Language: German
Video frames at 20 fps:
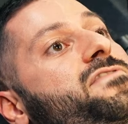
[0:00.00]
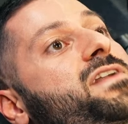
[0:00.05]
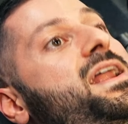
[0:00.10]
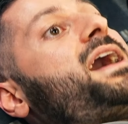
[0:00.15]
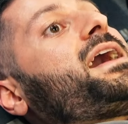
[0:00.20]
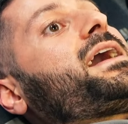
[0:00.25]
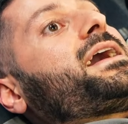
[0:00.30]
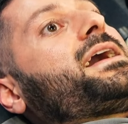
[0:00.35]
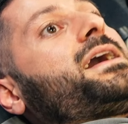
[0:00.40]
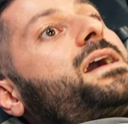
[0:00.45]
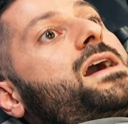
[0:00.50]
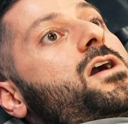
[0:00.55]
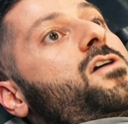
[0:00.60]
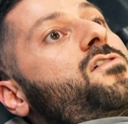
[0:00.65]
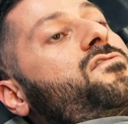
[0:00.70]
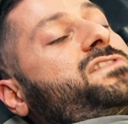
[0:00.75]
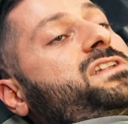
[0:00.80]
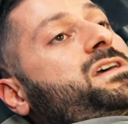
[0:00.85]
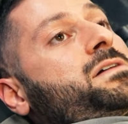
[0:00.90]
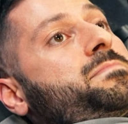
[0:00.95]
flach
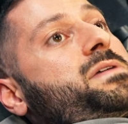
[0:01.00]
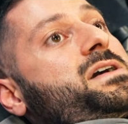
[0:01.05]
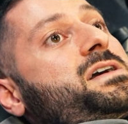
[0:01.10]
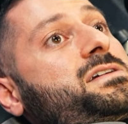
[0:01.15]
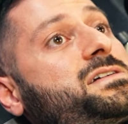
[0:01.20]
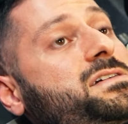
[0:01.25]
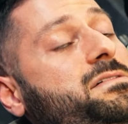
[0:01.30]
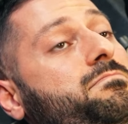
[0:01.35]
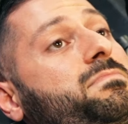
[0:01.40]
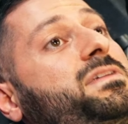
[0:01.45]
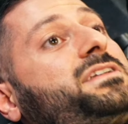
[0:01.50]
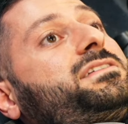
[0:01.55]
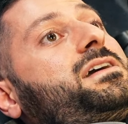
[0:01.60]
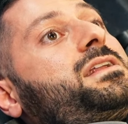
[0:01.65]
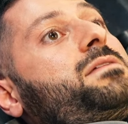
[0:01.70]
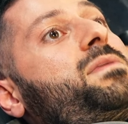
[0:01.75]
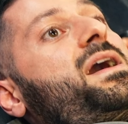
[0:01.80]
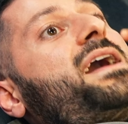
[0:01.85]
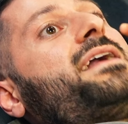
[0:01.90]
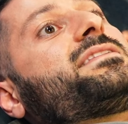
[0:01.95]
auf der Bank mit
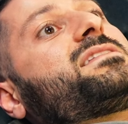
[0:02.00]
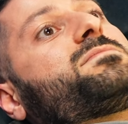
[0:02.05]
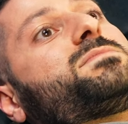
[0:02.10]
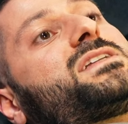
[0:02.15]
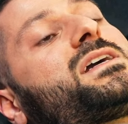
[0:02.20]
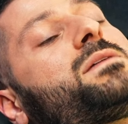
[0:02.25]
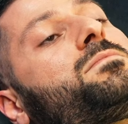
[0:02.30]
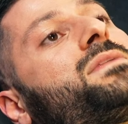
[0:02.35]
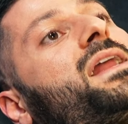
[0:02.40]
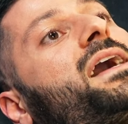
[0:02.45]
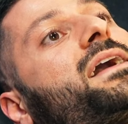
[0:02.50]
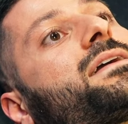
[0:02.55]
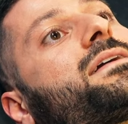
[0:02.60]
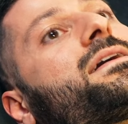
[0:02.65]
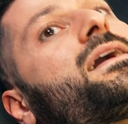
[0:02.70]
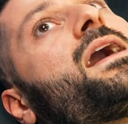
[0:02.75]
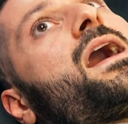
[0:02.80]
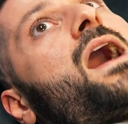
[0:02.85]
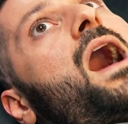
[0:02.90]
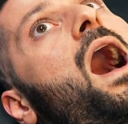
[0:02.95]
deinem Hals, mit deinem
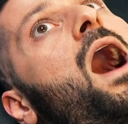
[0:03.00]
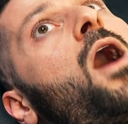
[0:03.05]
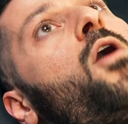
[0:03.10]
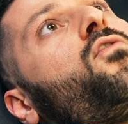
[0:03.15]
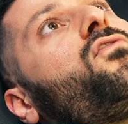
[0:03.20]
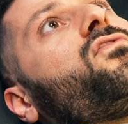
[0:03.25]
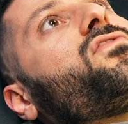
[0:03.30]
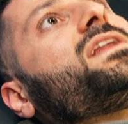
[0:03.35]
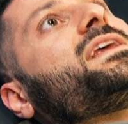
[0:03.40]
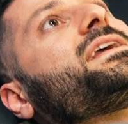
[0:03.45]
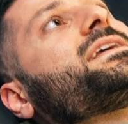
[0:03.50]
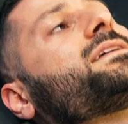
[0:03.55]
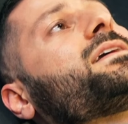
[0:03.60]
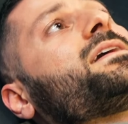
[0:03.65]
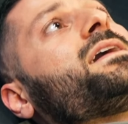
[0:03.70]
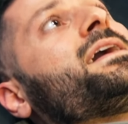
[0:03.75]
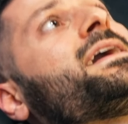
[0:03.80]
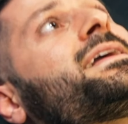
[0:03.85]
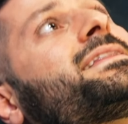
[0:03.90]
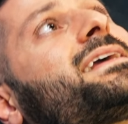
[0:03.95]
Nacken aufliegen,
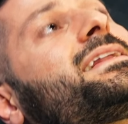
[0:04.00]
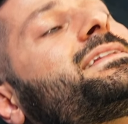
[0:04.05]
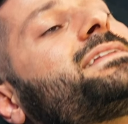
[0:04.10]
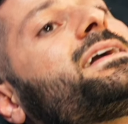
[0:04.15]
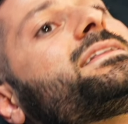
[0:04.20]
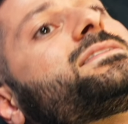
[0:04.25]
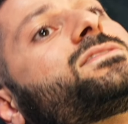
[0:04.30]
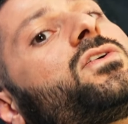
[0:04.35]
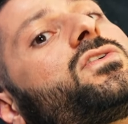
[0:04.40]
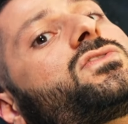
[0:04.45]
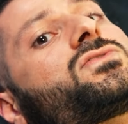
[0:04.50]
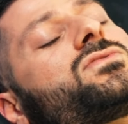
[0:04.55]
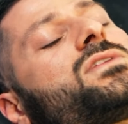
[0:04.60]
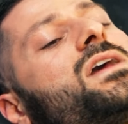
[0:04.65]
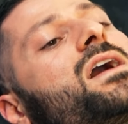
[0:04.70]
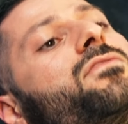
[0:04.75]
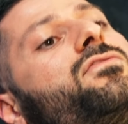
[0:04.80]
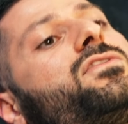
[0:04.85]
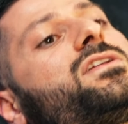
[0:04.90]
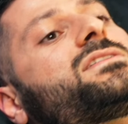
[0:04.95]
denn dann sorgst du
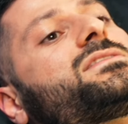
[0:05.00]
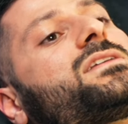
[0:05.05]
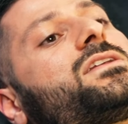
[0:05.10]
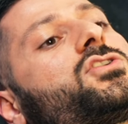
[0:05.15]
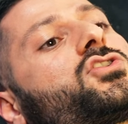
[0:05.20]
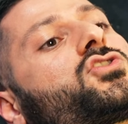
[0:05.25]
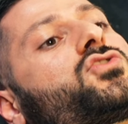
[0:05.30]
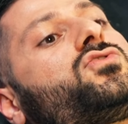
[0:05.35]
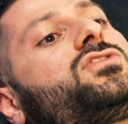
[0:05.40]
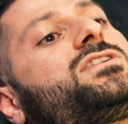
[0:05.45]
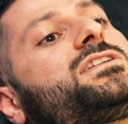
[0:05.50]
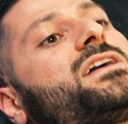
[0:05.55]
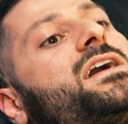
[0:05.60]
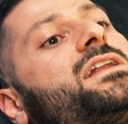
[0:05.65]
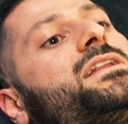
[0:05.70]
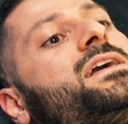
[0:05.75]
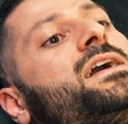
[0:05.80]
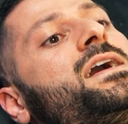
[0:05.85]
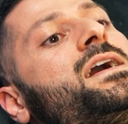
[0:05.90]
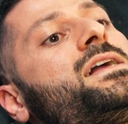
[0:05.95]
dafür, dass deine
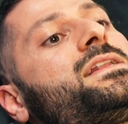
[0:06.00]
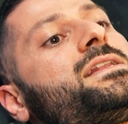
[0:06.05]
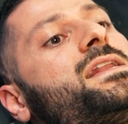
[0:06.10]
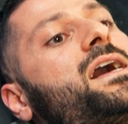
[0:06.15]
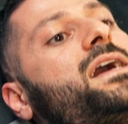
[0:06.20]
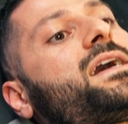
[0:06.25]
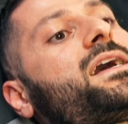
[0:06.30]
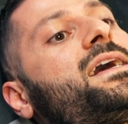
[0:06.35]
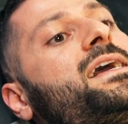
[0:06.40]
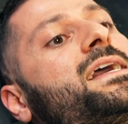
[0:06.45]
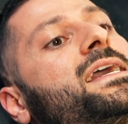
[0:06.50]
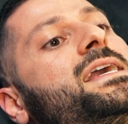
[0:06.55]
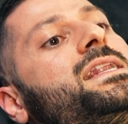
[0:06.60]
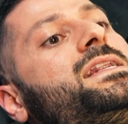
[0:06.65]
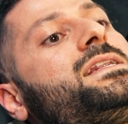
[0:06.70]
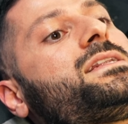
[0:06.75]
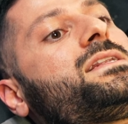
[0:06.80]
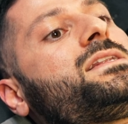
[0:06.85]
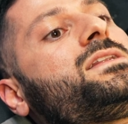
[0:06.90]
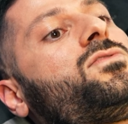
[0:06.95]
Schultern nach
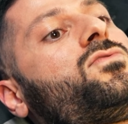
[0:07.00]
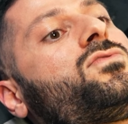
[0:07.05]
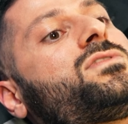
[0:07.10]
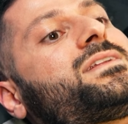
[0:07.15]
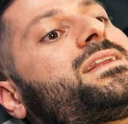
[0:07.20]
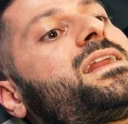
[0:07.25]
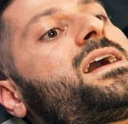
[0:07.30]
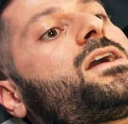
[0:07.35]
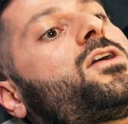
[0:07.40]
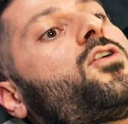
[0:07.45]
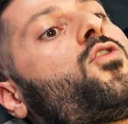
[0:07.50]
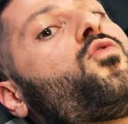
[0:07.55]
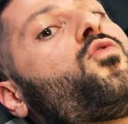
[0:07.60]
hinten und nach